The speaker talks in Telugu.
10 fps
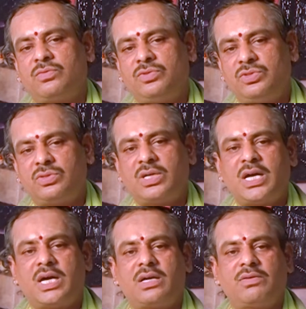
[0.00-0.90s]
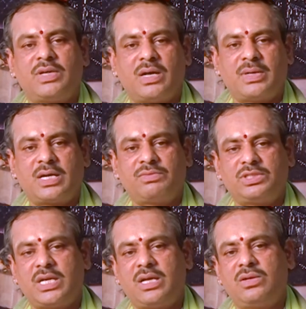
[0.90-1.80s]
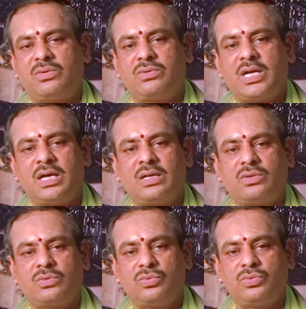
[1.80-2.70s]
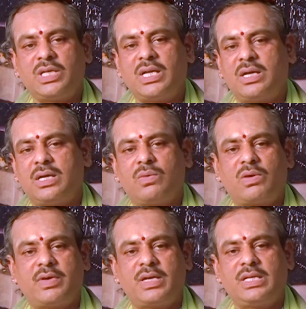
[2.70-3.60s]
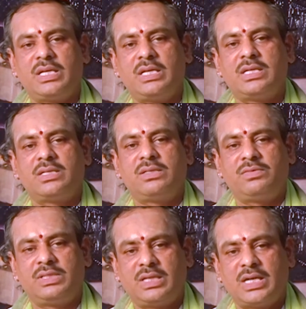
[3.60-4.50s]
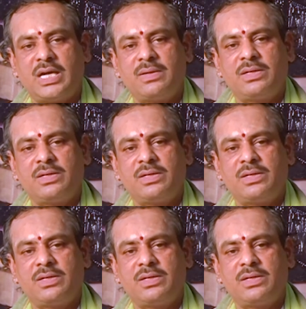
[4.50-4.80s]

ఉద్యోగ వ్యాపార విషయాల్లో కూడా నూతన ఉరవాడికి ఈ విధంగా